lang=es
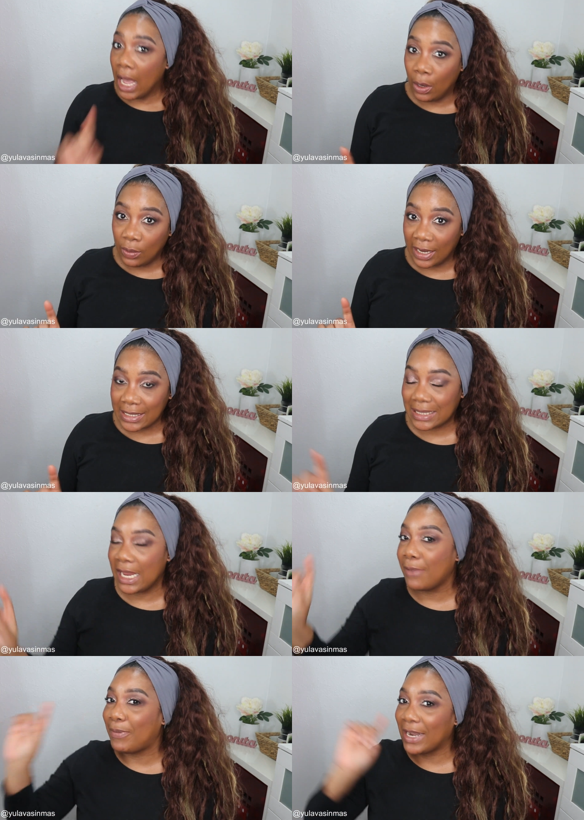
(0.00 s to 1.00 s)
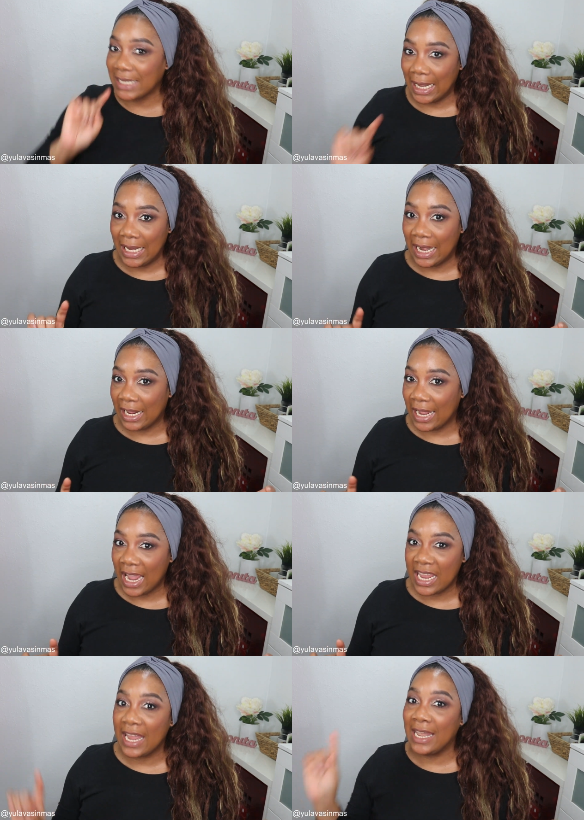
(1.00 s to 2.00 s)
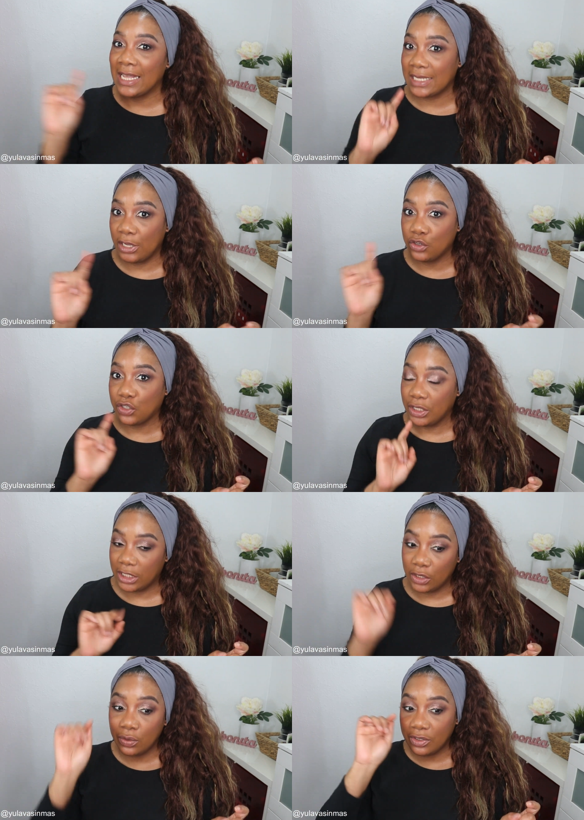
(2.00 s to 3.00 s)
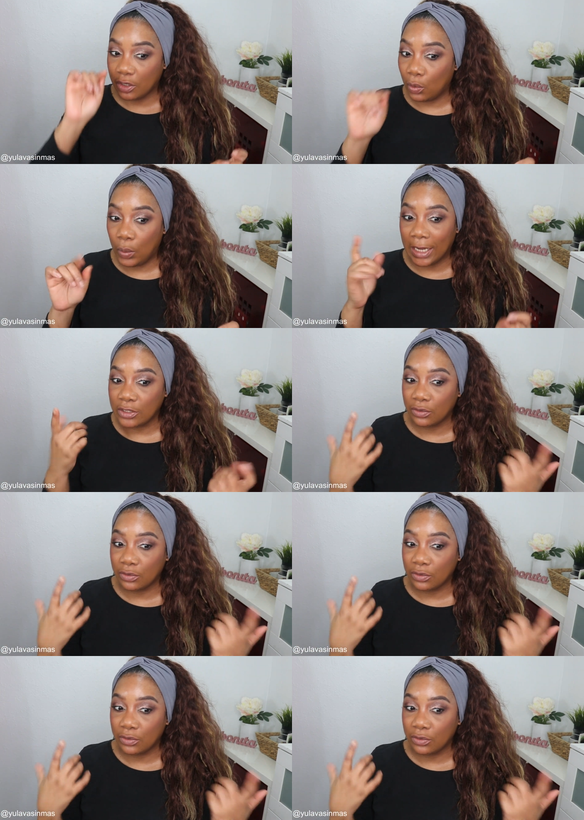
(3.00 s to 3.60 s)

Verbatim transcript: Aún así, para salir a la calle la sigo sintiendo insegura.